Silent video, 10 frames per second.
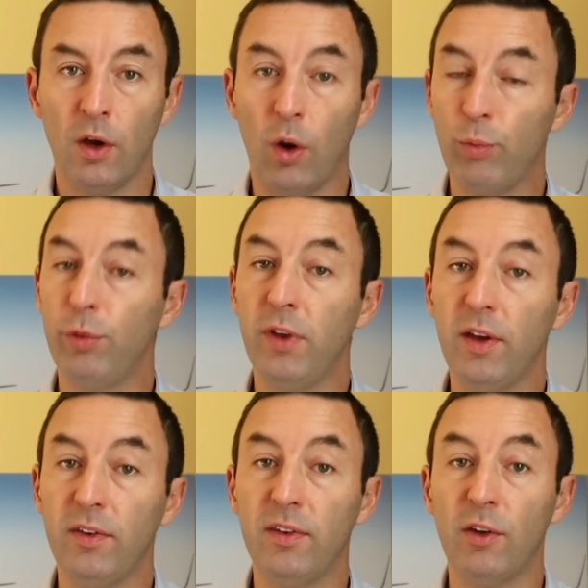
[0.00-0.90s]
En plus, il
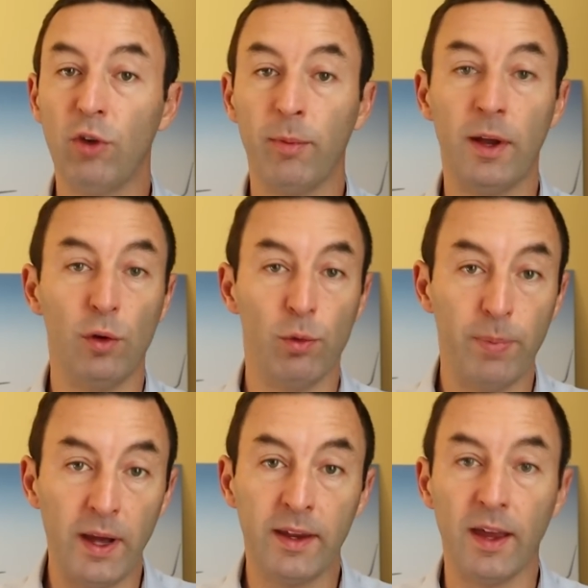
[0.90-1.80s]
existe désormais le
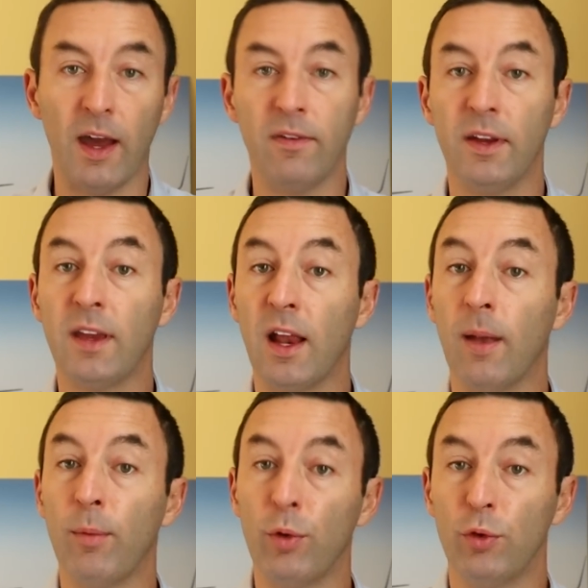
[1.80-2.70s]
pack, avec également